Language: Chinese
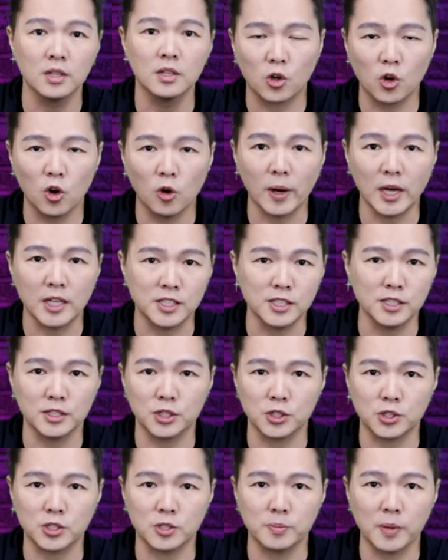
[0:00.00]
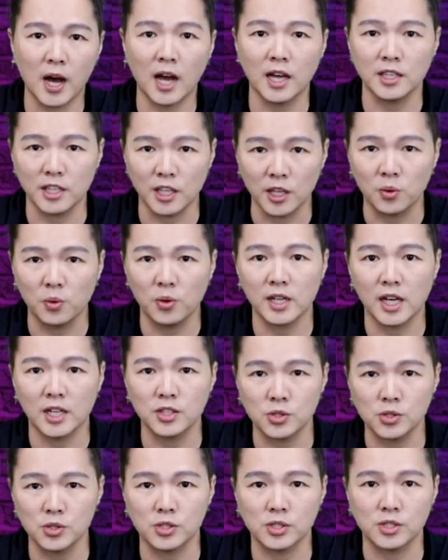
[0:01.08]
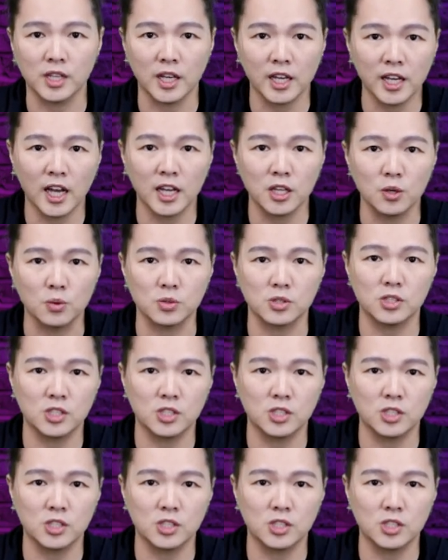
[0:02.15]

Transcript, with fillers: 购买金额的十趴也会来支持 AI News